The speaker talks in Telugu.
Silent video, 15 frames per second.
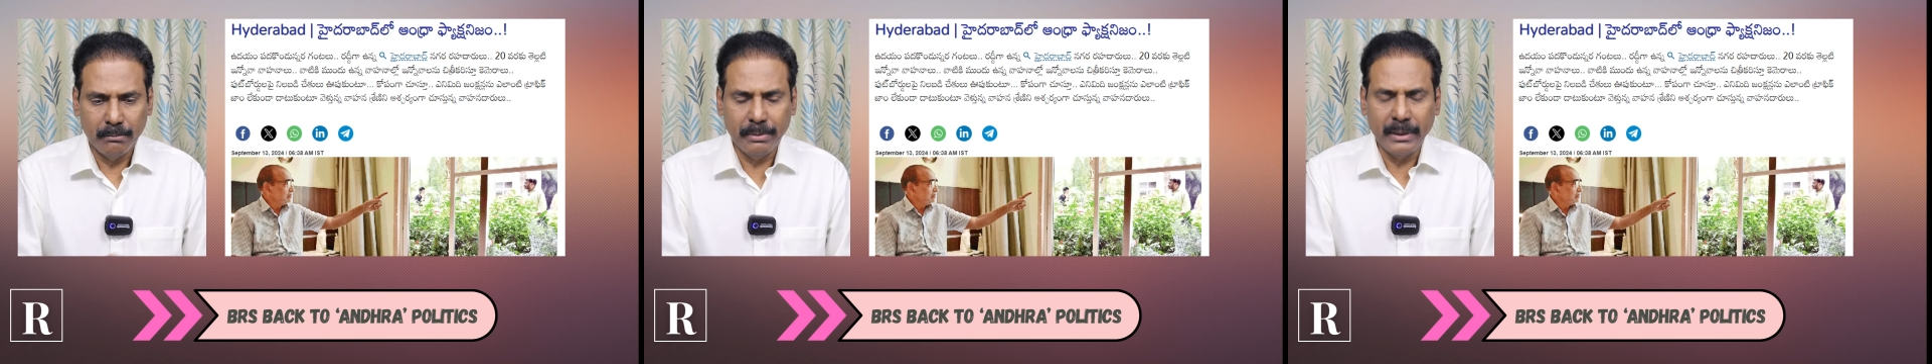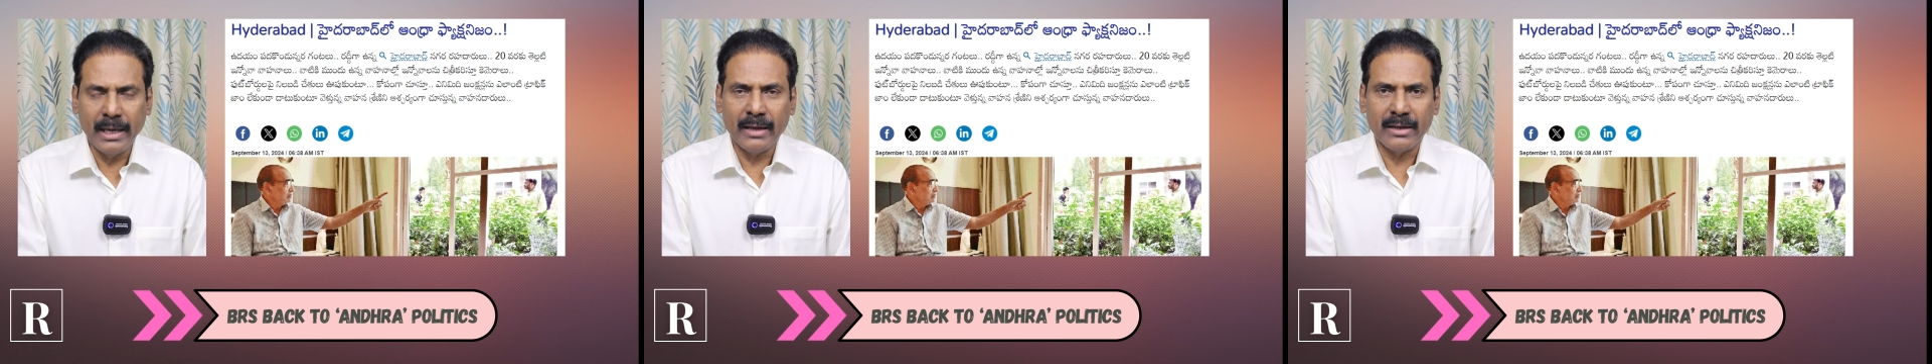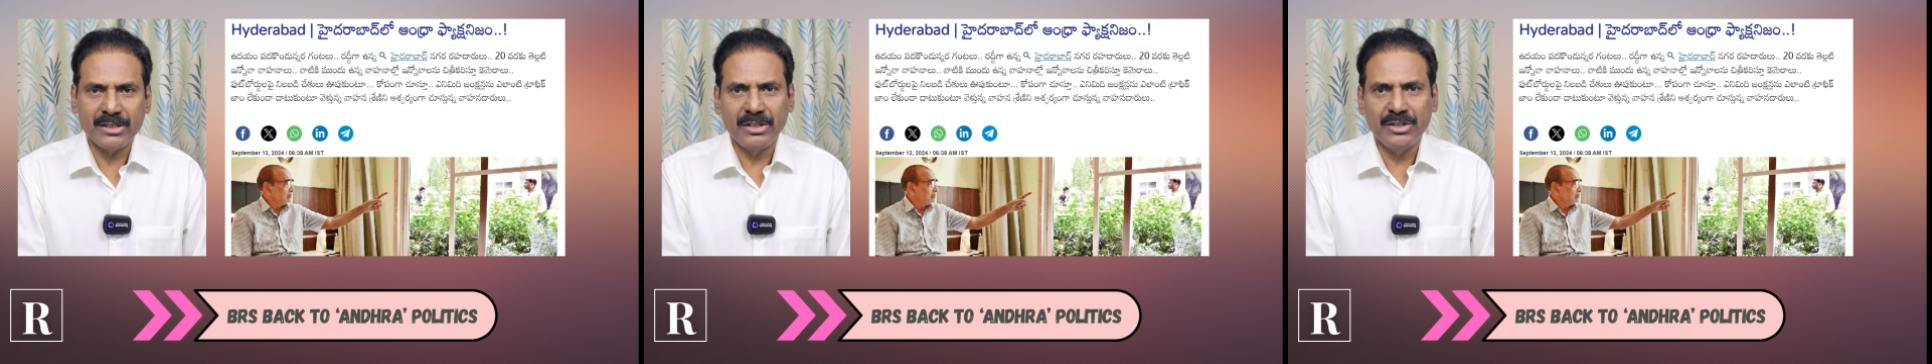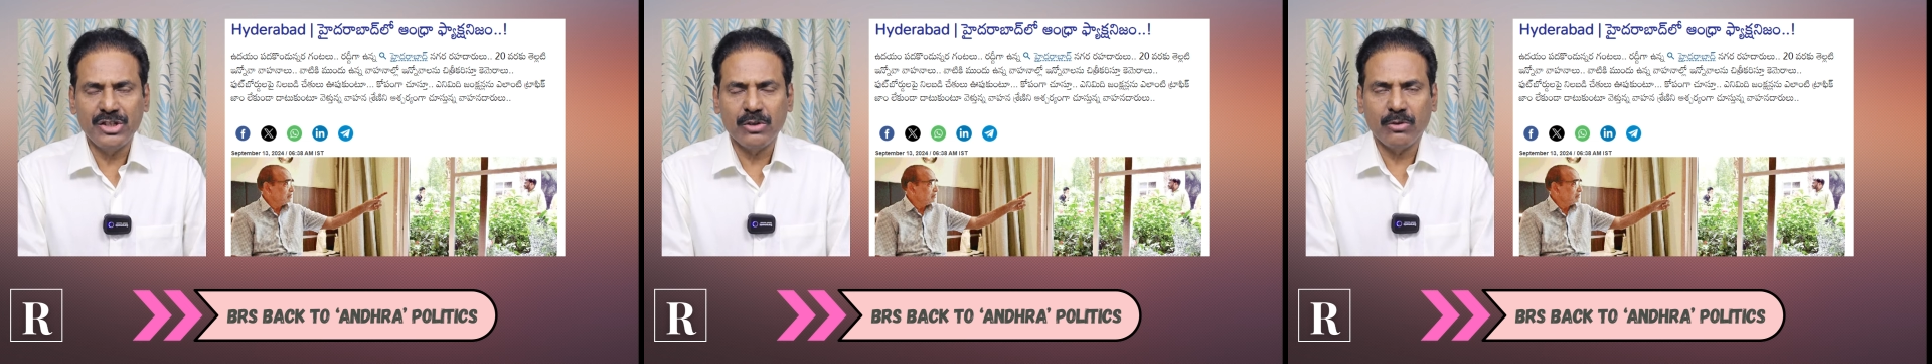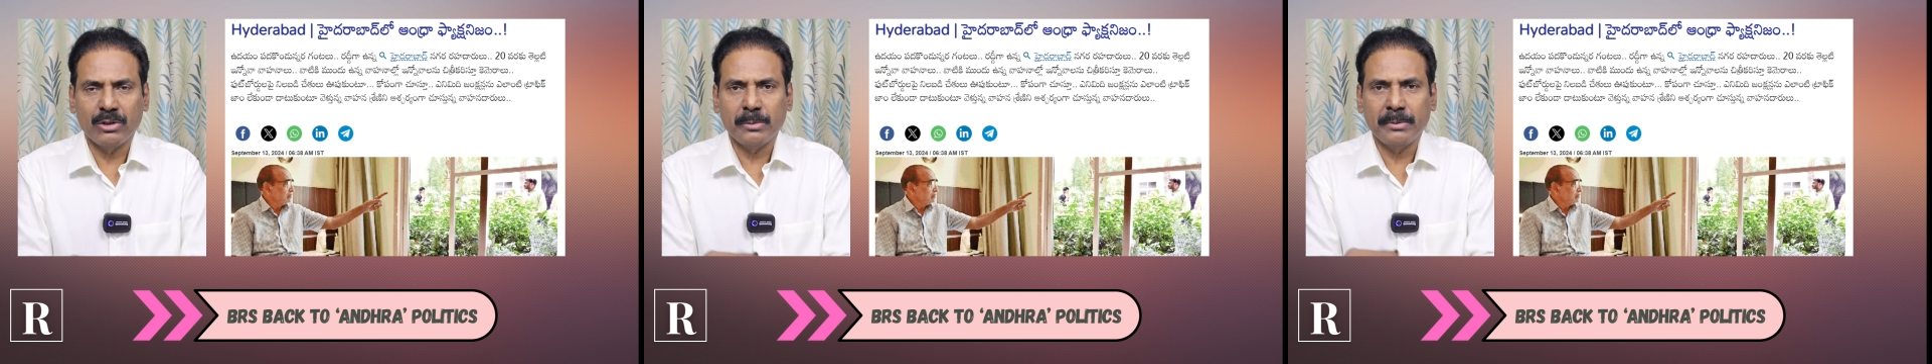బీఆర్ఎస్
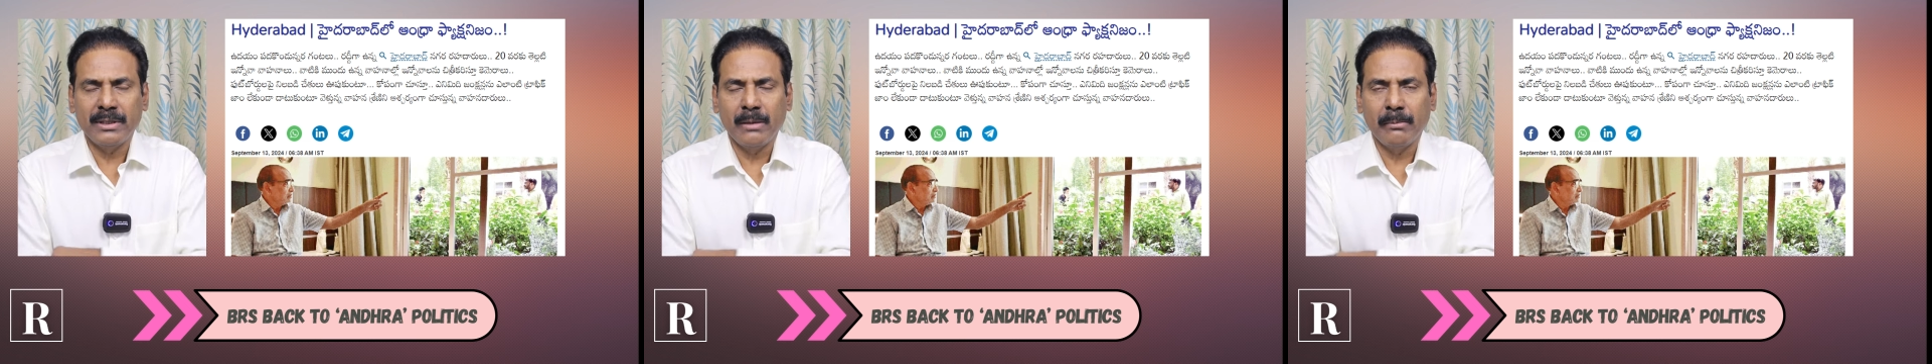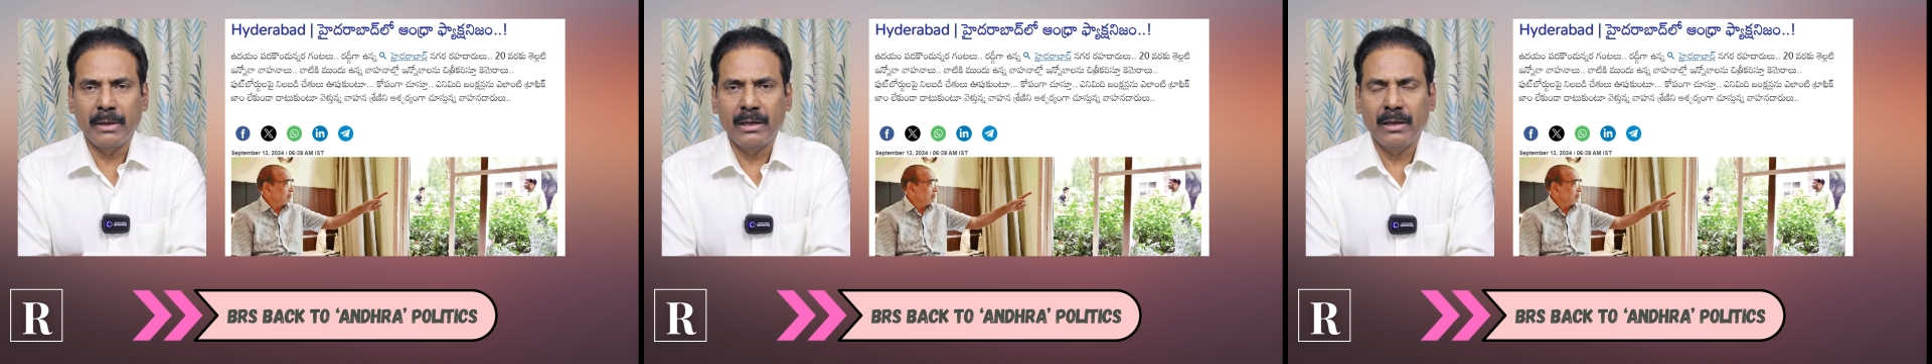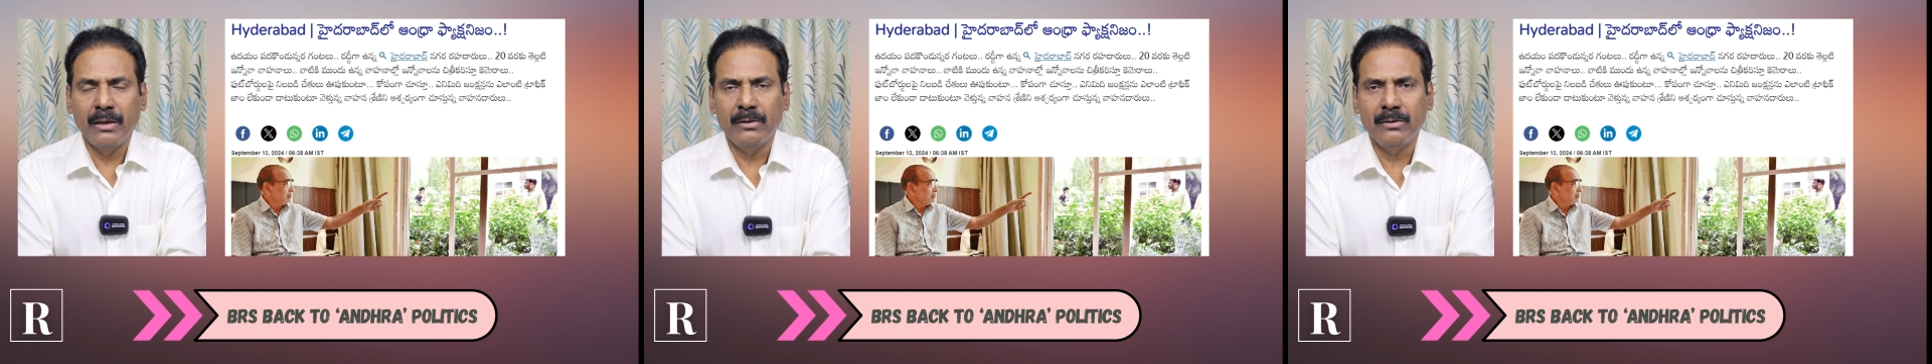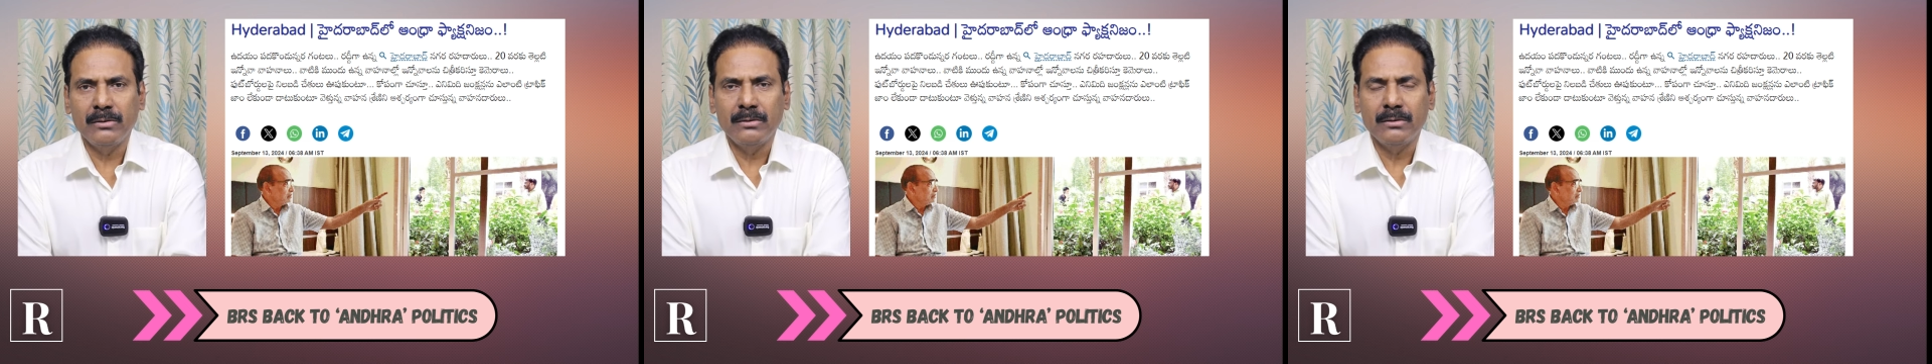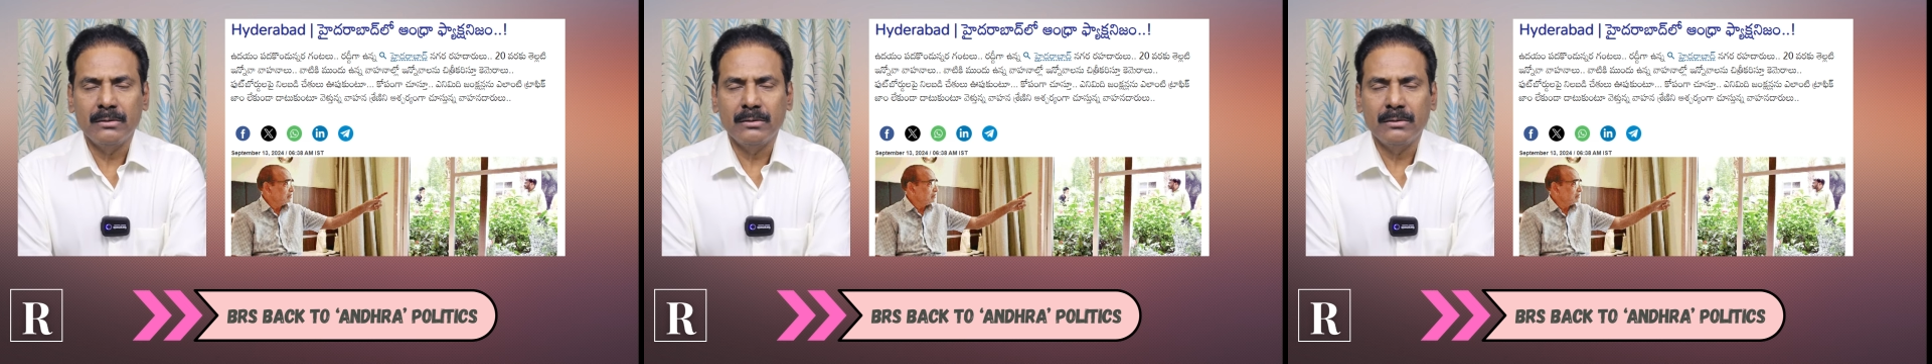నుంచి కొంతమంది ఎమ్మెల్యేలు